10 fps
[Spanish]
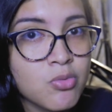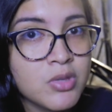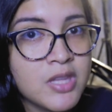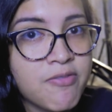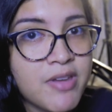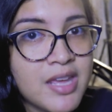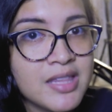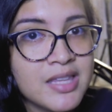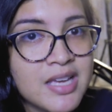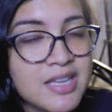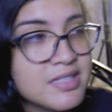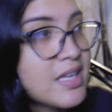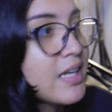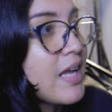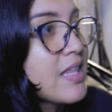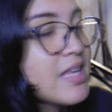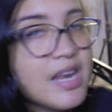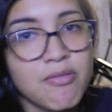diferentes acerca de las